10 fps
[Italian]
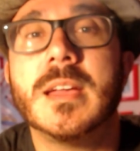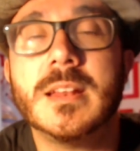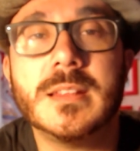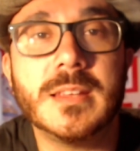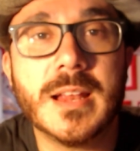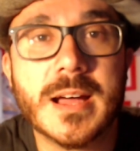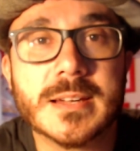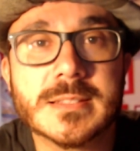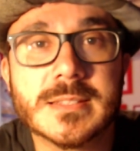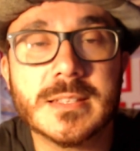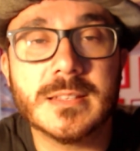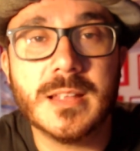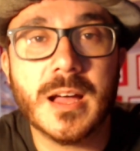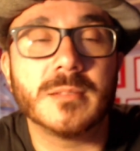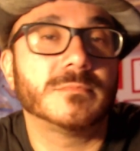ritirarsi
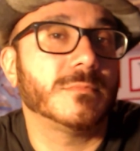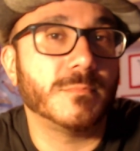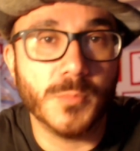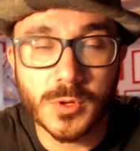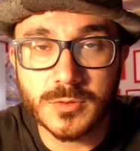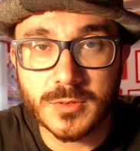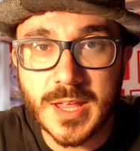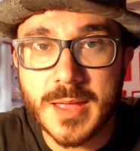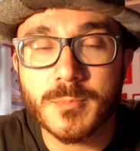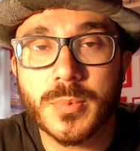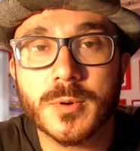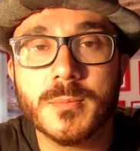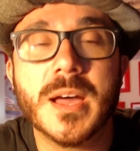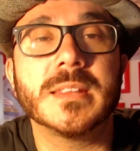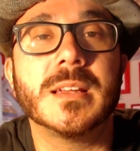da molto tempo
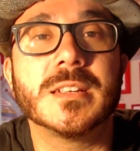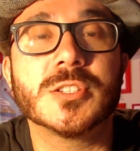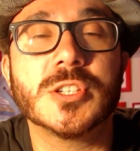ormai dalle